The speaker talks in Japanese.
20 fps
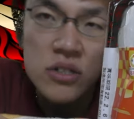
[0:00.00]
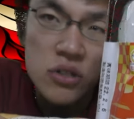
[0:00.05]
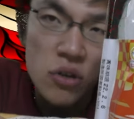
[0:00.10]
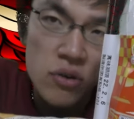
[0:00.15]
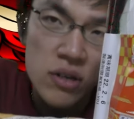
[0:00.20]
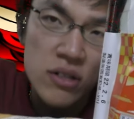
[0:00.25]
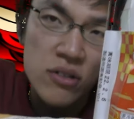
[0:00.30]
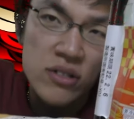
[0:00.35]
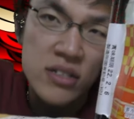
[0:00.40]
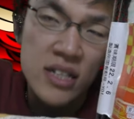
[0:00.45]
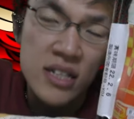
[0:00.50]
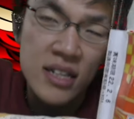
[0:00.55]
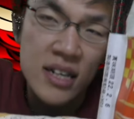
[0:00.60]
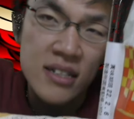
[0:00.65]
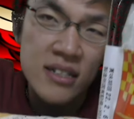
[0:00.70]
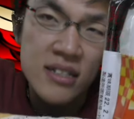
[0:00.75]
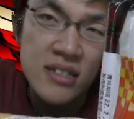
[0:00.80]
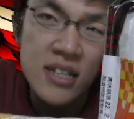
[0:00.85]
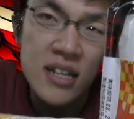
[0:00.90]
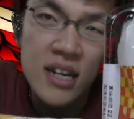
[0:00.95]
とりとした
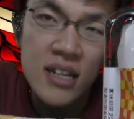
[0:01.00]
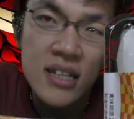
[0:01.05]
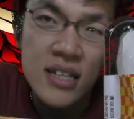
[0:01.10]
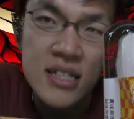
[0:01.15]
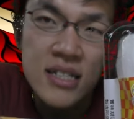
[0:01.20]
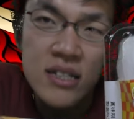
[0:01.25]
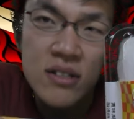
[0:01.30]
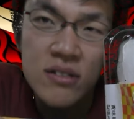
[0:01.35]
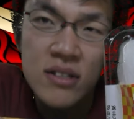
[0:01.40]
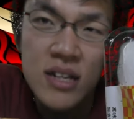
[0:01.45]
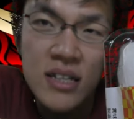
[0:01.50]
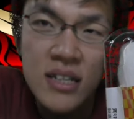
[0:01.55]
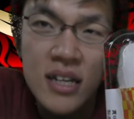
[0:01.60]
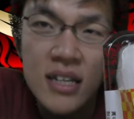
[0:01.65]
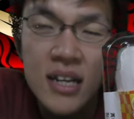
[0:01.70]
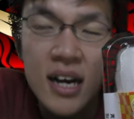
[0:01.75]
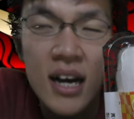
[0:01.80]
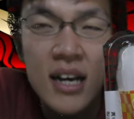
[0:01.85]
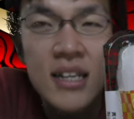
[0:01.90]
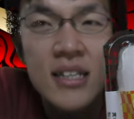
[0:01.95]
カステラ生地の中
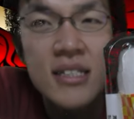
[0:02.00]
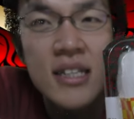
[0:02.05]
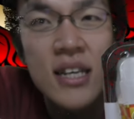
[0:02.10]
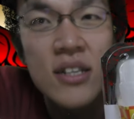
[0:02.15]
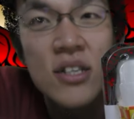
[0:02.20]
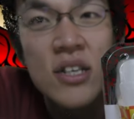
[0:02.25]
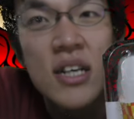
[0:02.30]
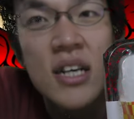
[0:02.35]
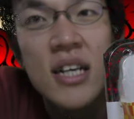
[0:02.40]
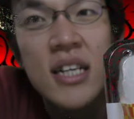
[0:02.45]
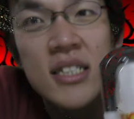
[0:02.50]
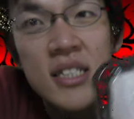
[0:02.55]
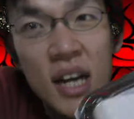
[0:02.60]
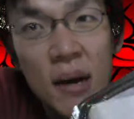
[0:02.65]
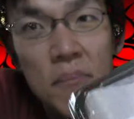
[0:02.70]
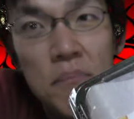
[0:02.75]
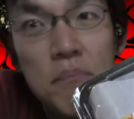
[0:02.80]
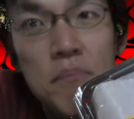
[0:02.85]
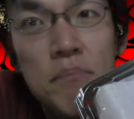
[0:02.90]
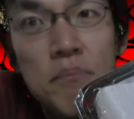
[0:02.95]
に入っている
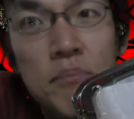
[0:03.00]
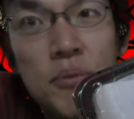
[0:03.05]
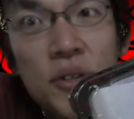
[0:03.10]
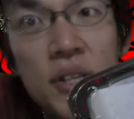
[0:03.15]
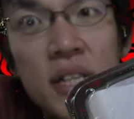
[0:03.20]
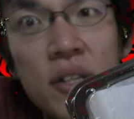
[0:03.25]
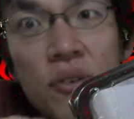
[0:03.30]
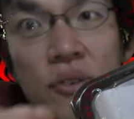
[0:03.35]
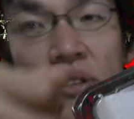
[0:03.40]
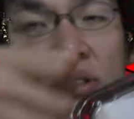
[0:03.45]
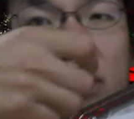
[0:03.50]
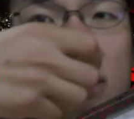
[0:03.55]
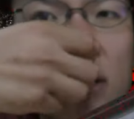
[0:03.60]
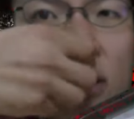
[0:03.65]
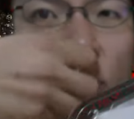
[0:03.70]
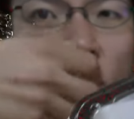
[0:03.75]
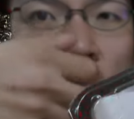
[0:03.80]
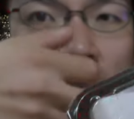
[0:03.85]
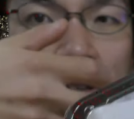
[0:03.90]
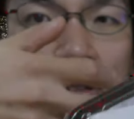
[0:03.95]
たっぷりの
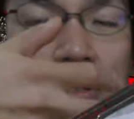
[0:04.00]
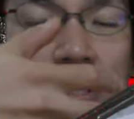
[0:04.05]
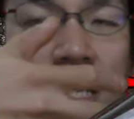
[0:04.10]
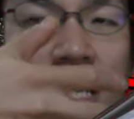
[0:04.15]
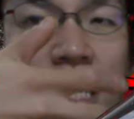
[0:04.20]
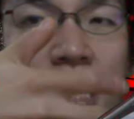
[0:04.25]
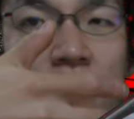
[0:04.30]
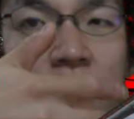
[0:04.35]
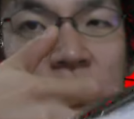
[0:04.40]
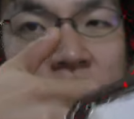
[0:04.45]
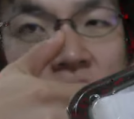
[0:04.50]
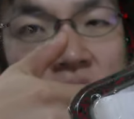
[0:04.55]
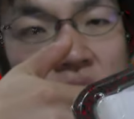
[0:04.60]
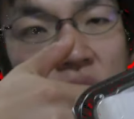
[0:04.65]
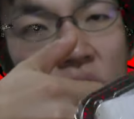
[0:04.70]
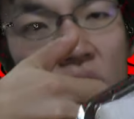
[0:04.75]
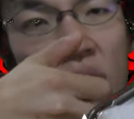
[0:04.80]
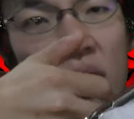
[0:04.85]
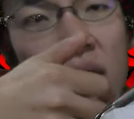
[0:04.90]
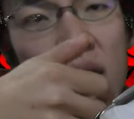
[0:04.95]
クリーム
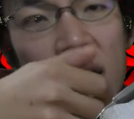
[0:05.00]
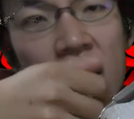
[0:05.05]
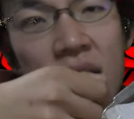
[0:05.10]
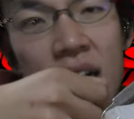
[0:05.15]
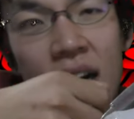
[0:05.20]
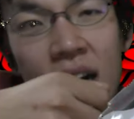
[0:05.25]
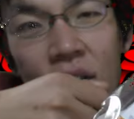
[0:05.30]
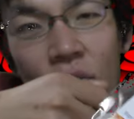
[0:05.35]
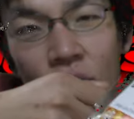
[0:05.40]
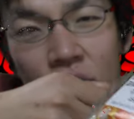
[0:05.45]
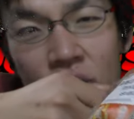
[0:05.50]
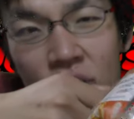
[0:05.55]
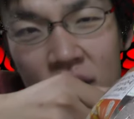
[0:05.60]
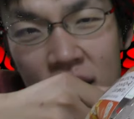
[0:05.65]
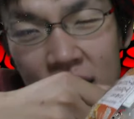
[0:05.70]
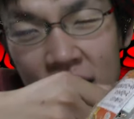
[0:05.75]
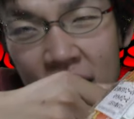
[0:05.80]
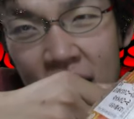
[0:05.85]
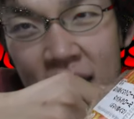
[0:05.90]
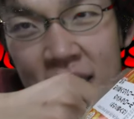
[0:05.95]
と、ほの
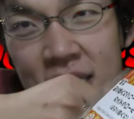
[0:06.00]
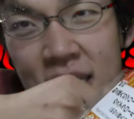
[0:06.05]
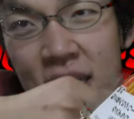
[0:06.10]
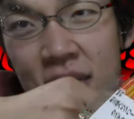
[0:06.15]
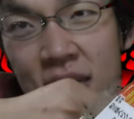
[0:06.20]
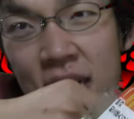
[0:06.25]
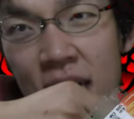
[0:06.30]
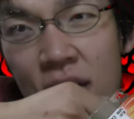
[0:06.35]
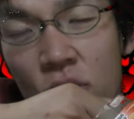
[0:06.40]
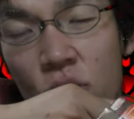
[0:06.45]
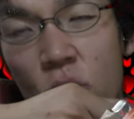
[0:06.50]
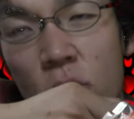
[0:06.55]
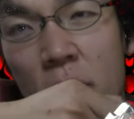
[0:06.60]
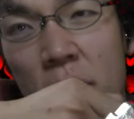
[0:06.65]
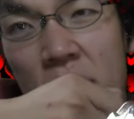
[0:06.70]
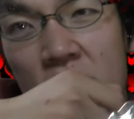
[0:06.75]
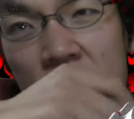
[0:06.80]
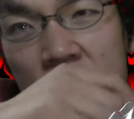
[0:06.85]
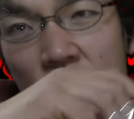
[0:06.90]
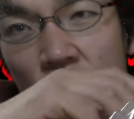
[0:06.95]
かに入っているかのこ
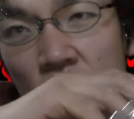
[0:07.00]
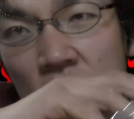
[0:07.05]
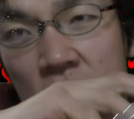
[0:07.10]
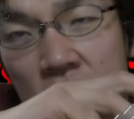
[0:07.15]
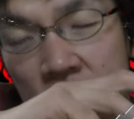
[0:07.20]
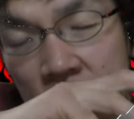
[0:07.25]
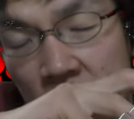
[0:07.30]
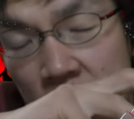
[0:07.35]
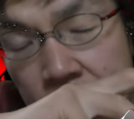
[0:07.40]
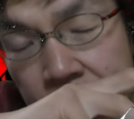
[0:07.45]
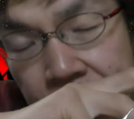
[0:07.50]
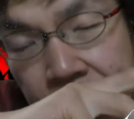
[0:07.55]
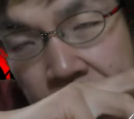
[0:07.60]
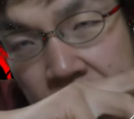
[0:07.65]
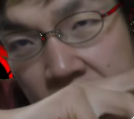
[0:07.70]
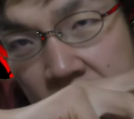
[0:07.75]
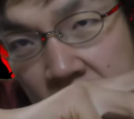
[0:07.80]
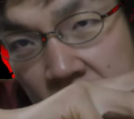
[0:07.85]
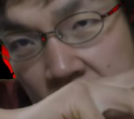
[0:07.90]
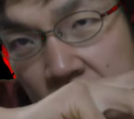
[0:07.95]
豆の食感、
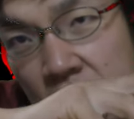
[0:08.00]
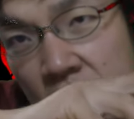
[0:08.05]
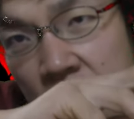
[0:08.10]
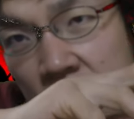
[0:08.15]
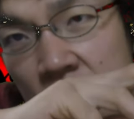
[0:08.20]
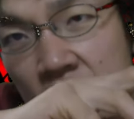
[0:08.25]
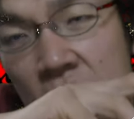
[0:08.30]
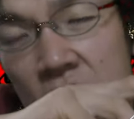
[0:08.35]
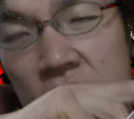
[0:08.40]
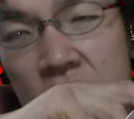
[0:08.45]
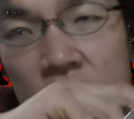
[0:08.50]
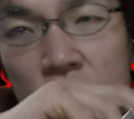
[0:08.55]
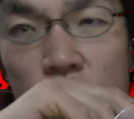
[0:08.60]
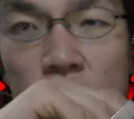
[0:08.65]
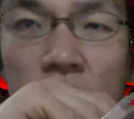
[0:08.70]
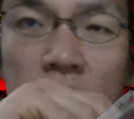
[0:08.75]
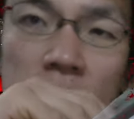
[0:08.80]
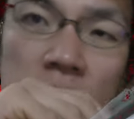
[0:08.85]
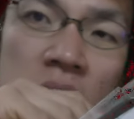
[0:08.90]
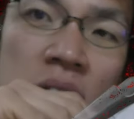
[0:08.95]
そ
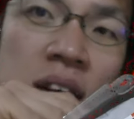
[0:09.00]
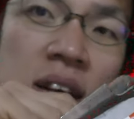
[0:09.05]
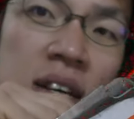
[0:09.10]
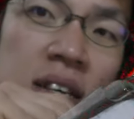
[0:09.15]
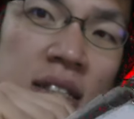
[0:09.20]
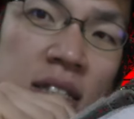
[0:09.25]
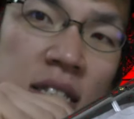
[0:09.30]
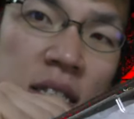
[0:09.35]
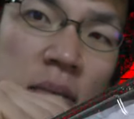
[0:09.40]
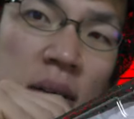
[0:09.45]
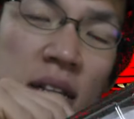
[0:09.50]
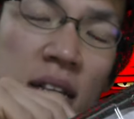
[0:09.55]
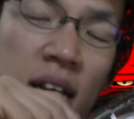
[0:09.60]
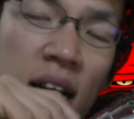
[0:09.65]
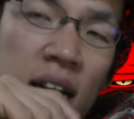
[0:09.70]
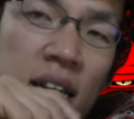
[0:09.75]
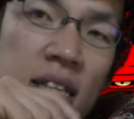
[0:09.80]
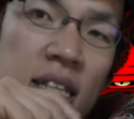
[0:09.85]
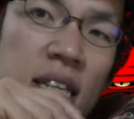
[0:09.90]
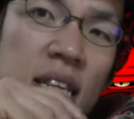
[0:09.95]
れら全て
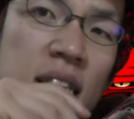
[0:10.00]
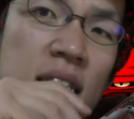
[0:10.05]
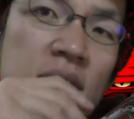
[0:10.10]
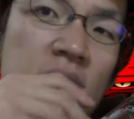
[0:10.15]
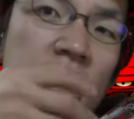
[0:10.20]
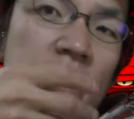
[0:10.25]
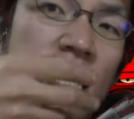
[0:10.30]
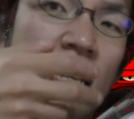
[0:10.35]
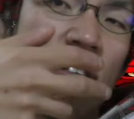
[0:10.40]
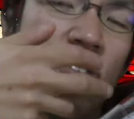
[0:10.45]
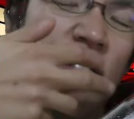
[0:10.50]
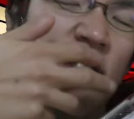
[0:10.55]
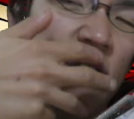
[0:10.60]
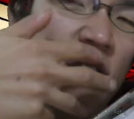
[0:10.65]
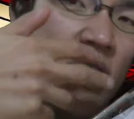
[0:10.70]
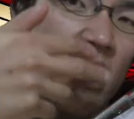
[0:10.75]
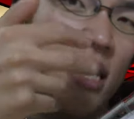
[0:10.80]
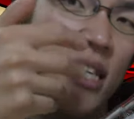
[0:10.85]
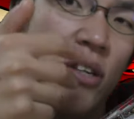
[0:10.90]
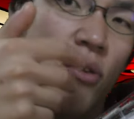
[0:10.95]
が一気に口の
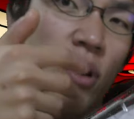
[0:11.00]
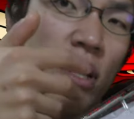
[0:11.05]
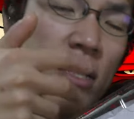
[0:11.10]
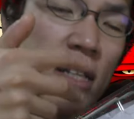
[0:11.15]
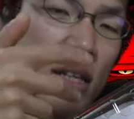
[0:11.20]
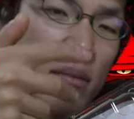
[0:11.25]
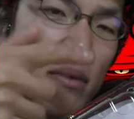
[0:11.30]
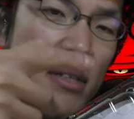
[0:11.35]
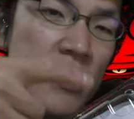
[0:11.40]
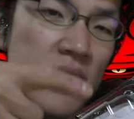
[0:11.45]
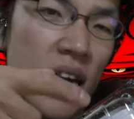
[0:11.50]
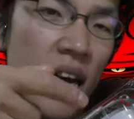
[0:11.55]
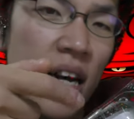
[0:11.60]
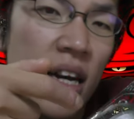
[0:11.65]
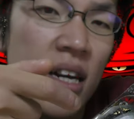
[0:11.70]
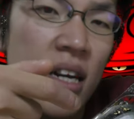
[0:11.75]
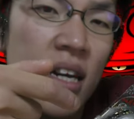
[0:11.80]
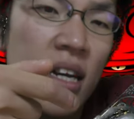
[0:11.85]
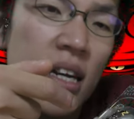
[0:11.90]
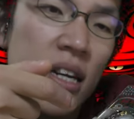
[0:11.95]
中で広がってきました。
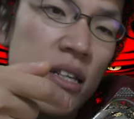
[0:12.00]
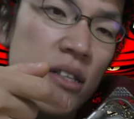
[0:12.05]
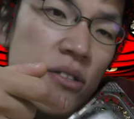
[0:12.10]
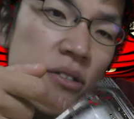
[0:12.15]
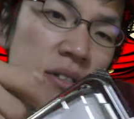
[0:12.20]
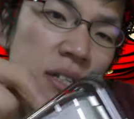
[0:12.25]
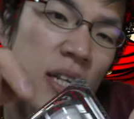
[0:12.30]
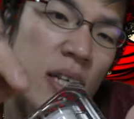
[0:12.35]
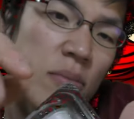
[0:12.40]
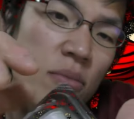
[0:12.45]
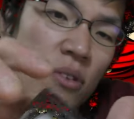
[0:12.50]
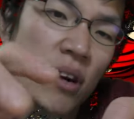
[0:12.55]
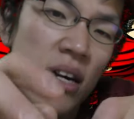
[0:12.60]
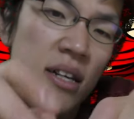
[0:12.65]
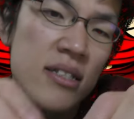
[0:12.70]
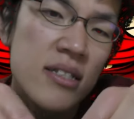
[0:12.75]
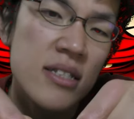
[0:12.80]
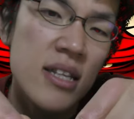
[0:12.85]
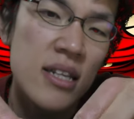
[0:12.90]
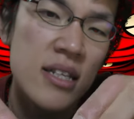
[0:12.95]
クリームは
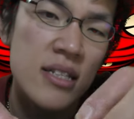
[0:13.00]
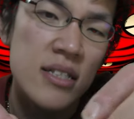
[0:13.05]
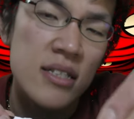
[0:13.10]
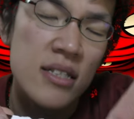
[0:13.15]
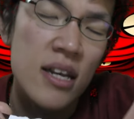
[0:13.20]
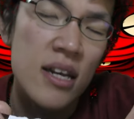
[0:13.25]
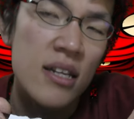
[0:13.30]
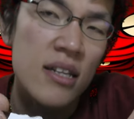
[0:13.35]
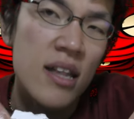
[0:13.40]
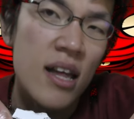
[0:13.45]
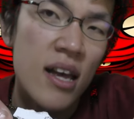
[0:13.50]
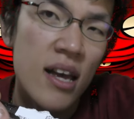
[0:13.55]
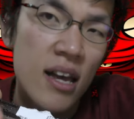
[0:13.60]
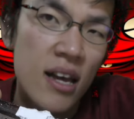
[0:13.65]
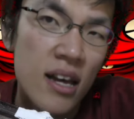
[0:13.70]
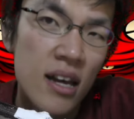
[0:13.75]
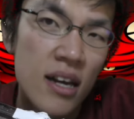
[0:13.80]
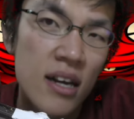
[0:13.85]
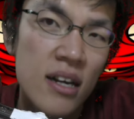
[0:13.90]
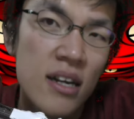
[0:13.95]
あっさりしてい
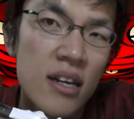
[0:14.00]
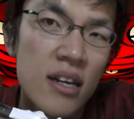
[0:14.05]
て、